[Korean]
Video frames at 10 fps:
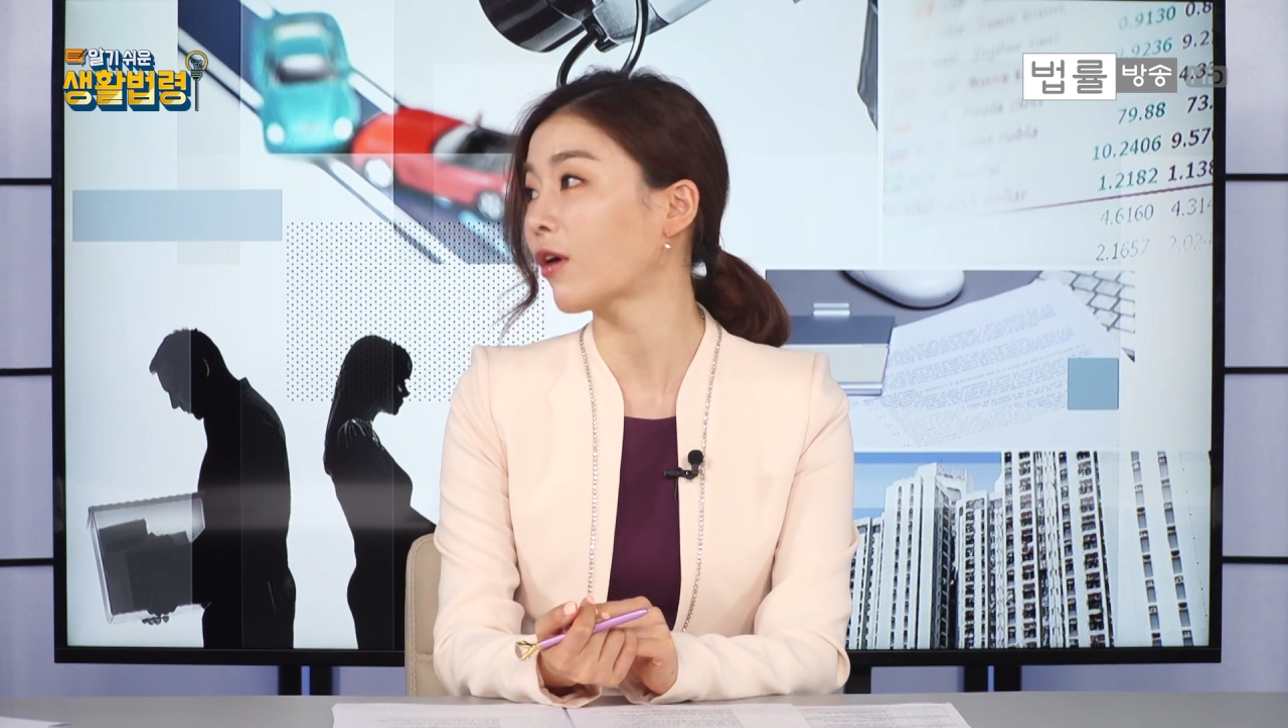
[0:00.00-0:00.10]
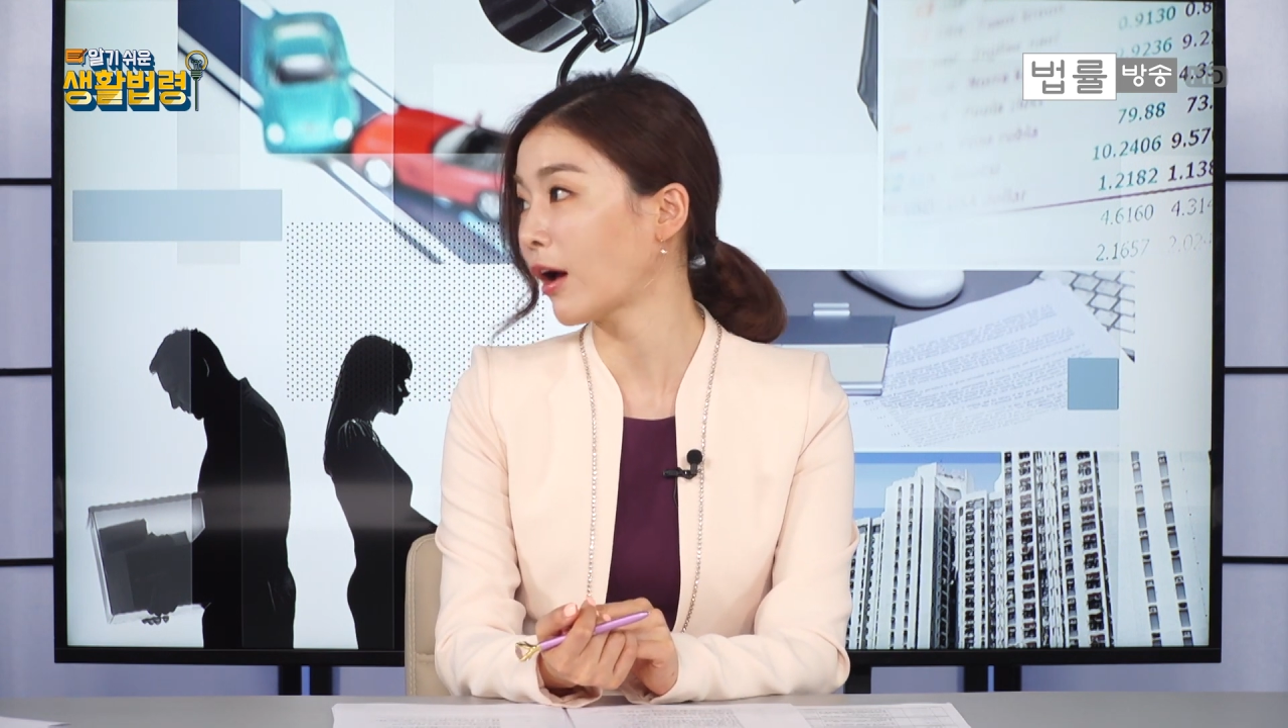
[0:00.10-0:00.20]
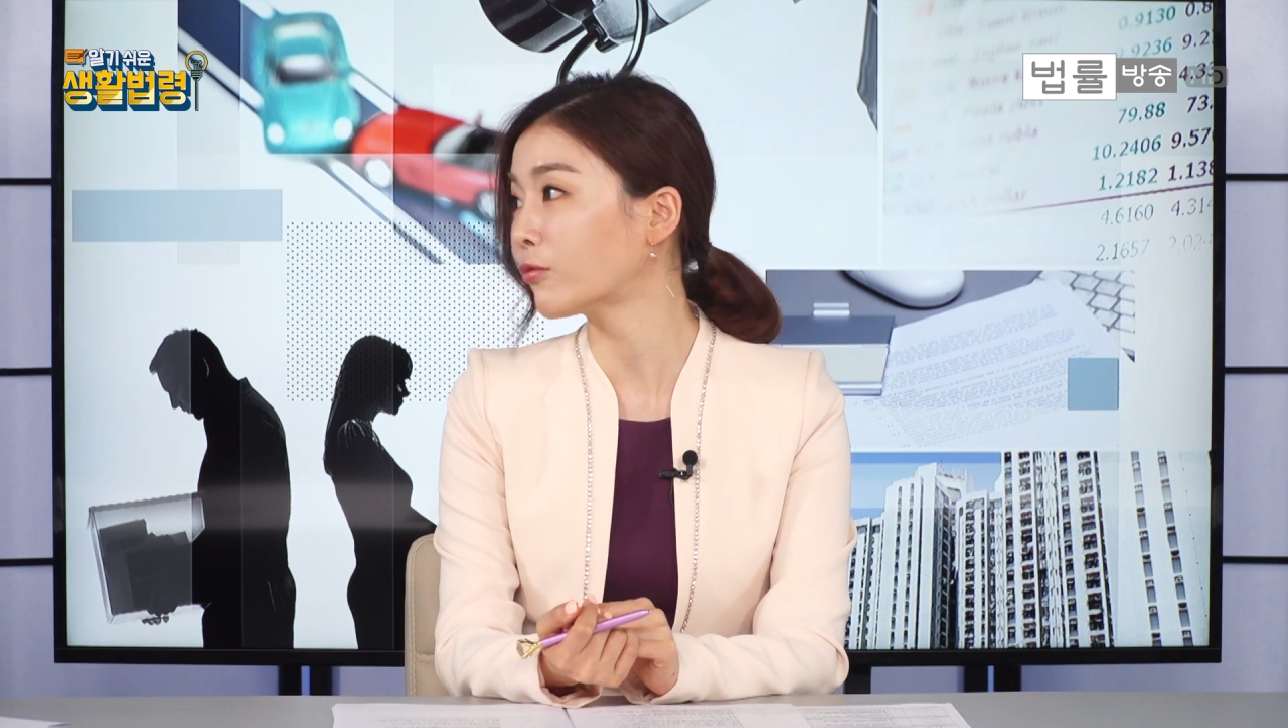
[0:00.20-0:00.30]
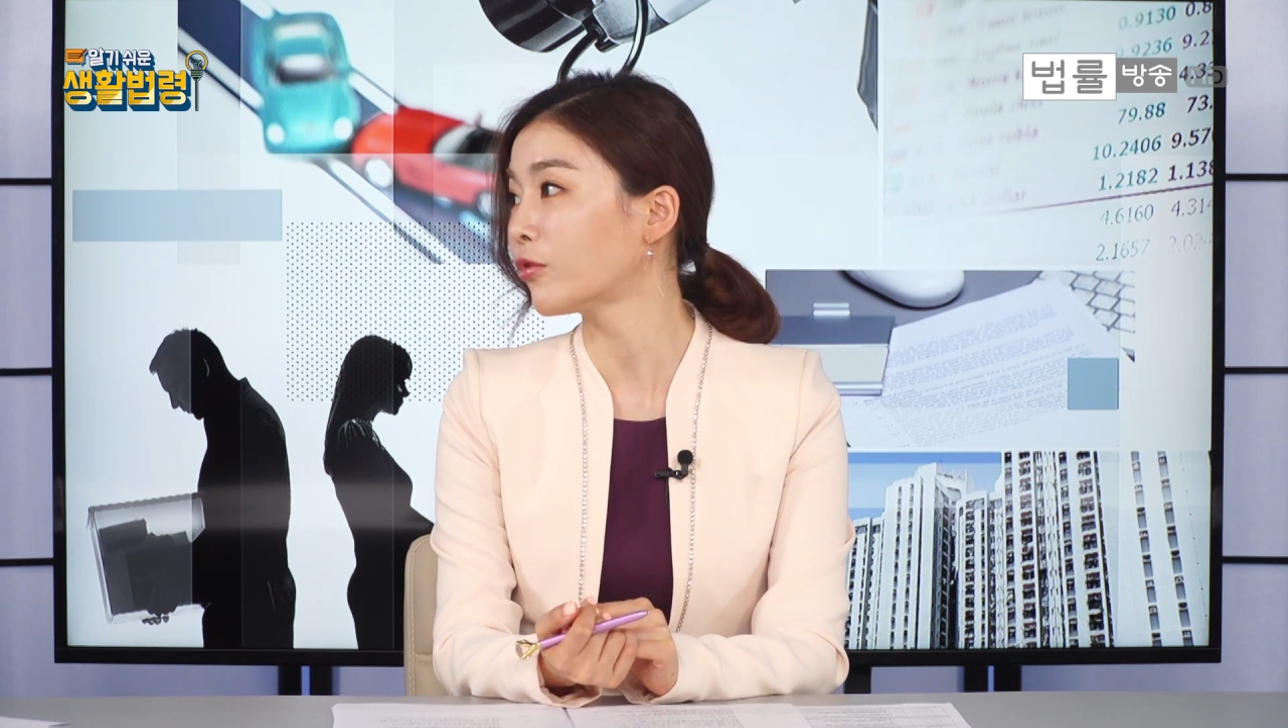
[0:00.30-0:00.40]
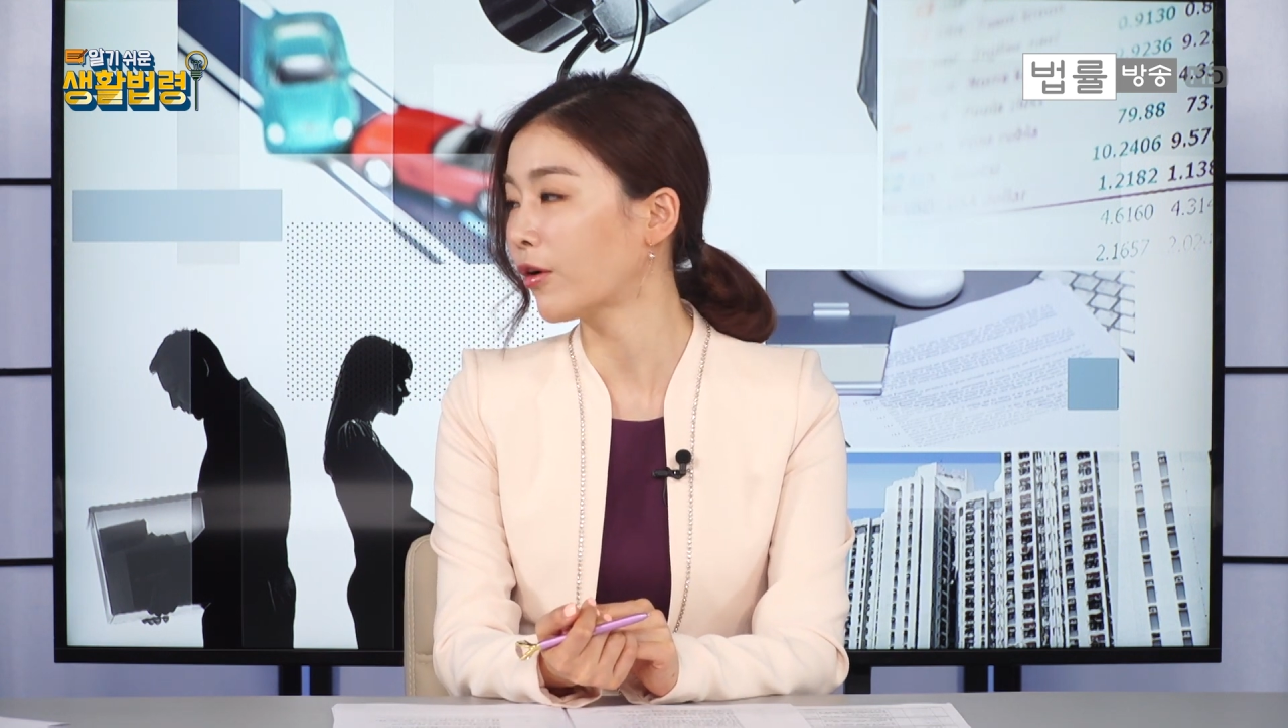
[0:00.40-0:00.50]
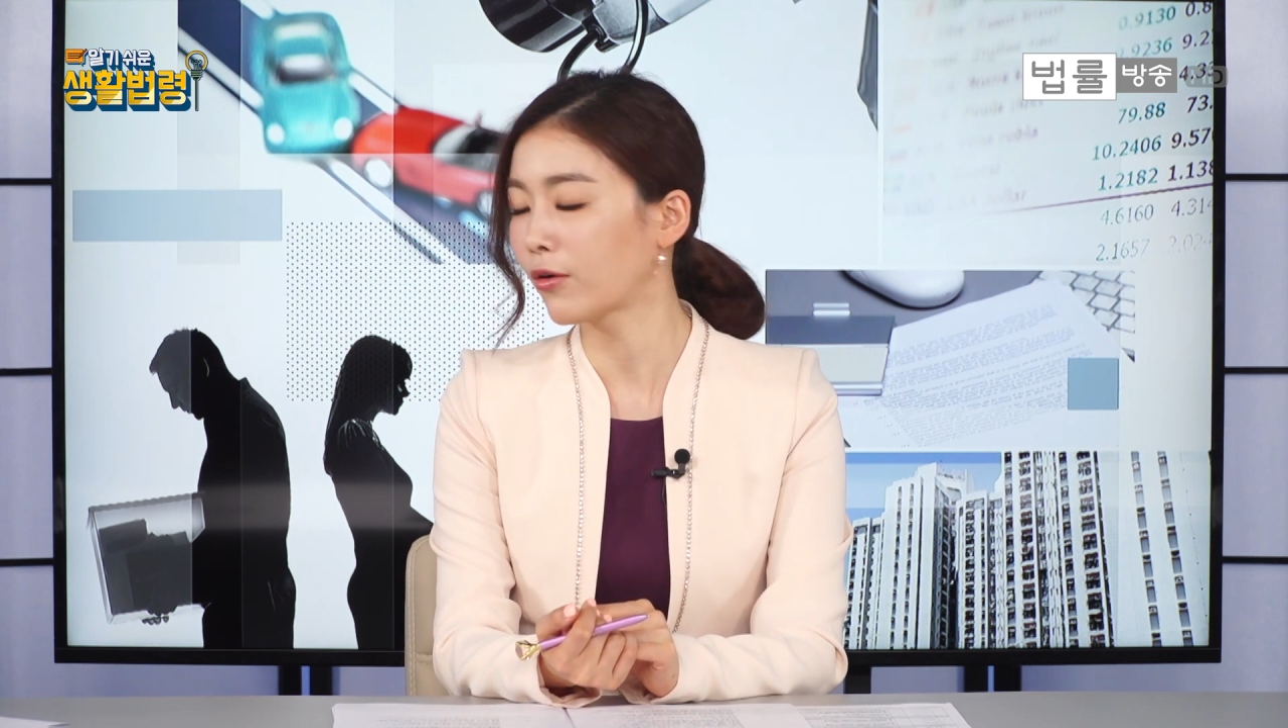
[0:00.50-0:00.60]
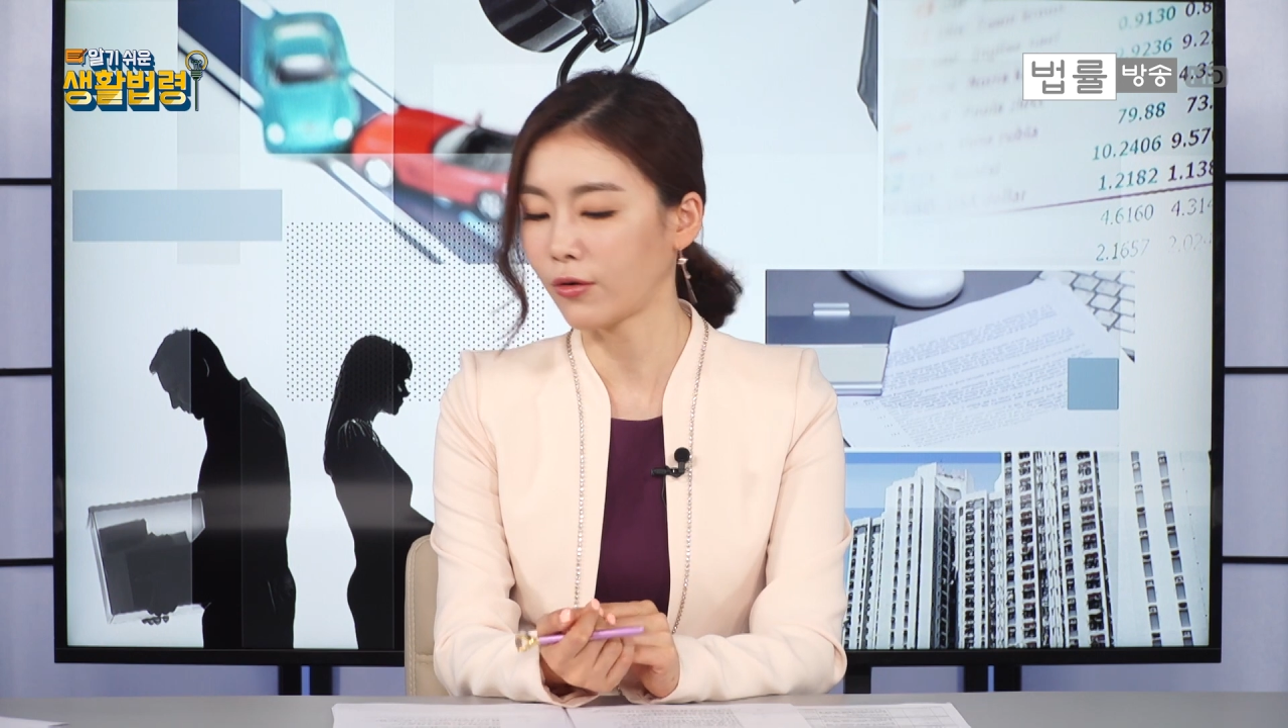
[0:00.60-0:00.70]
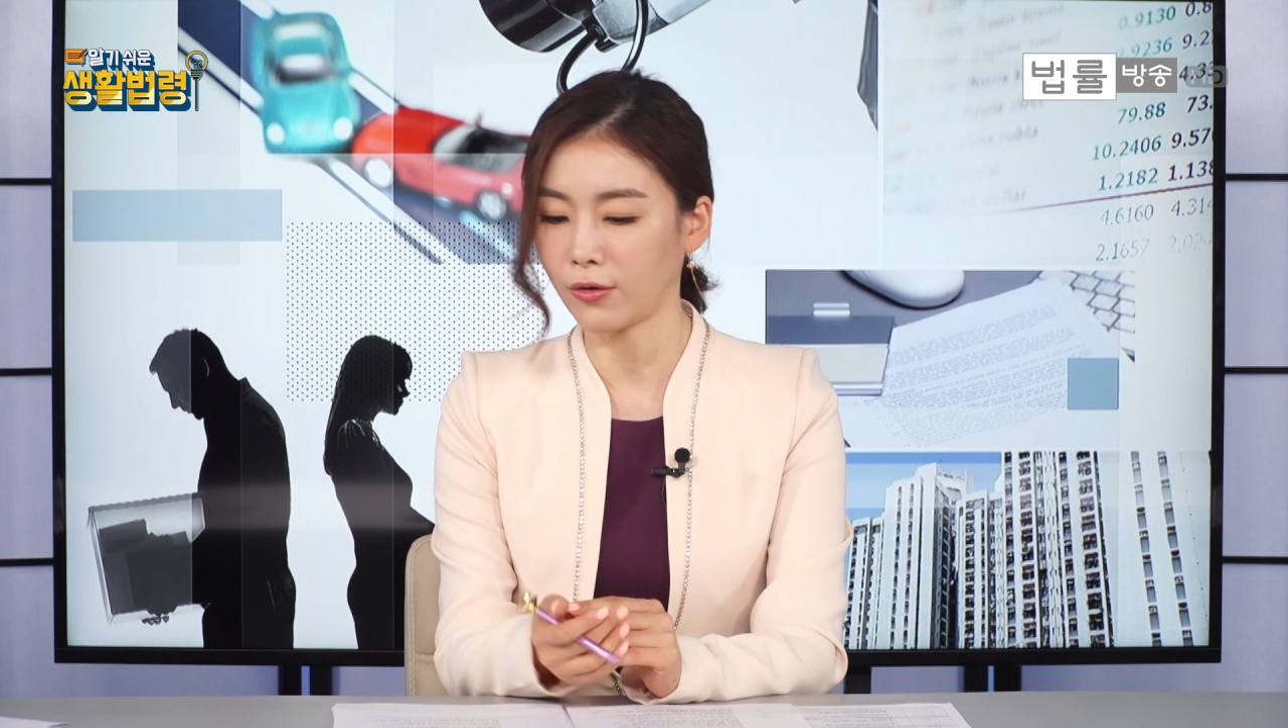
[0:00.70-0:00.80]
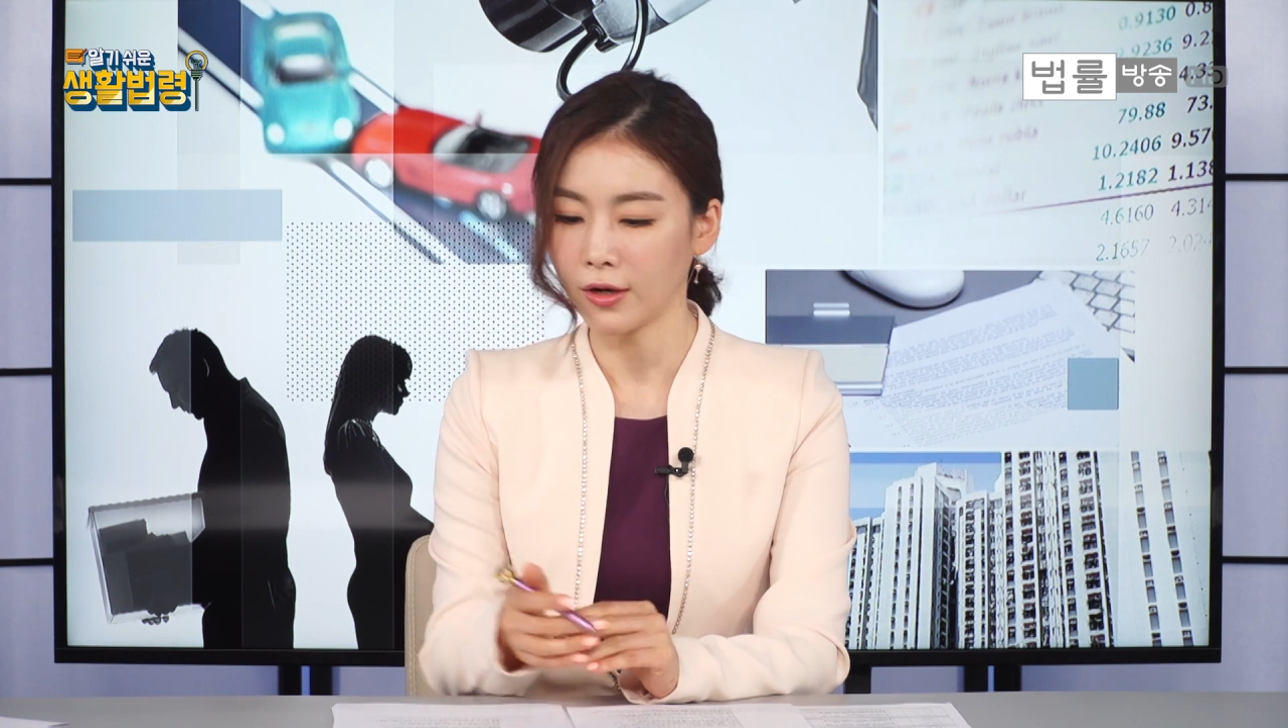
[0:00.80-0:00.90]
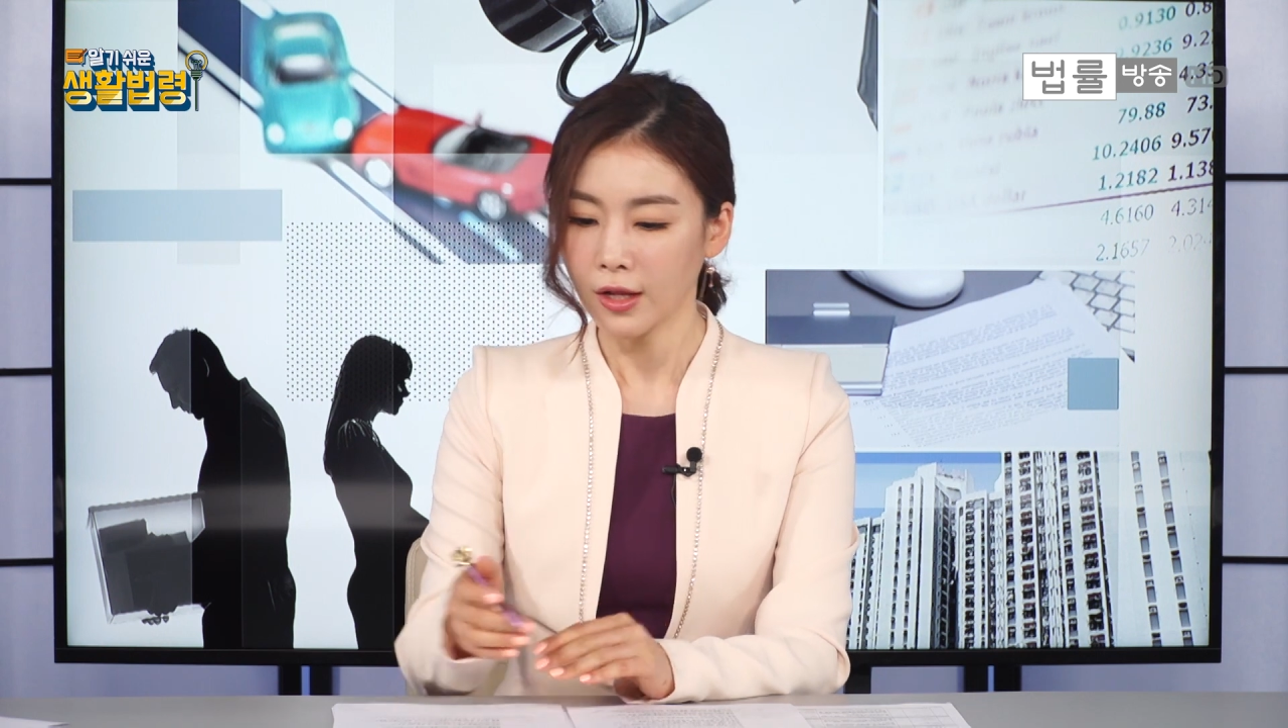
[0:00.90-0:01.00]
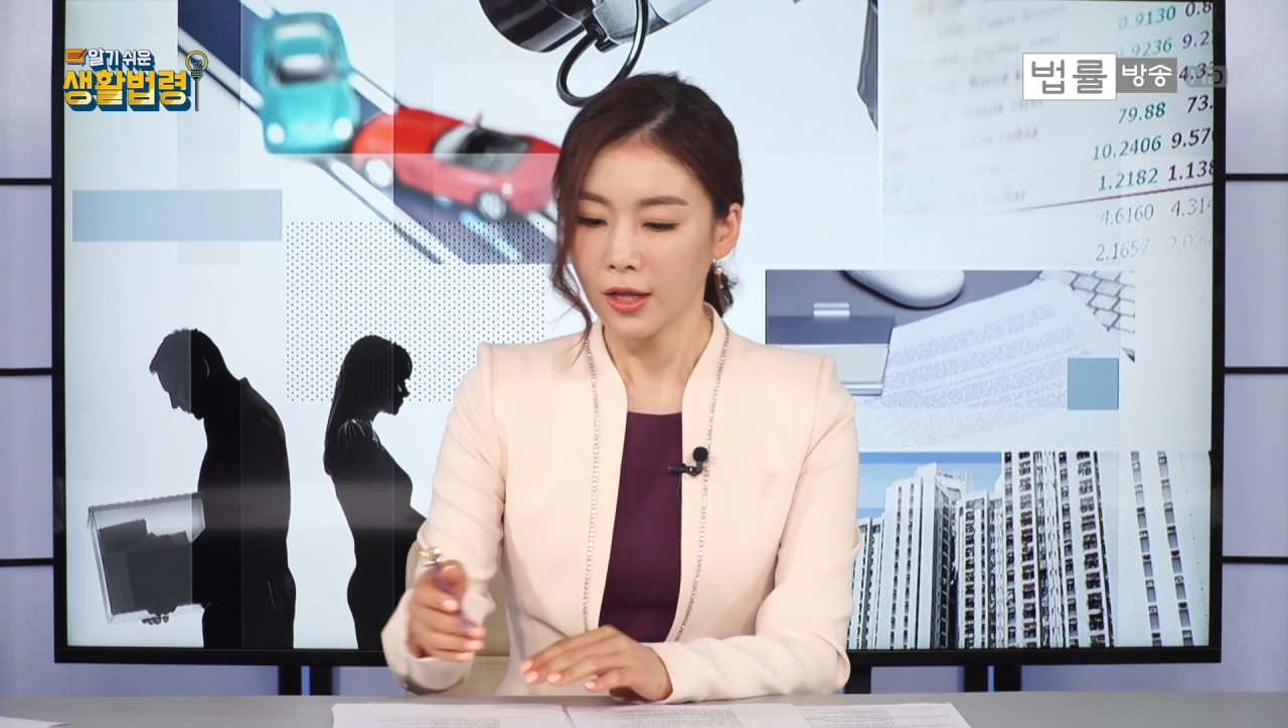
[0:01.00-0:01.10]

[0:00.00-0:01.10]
같고요.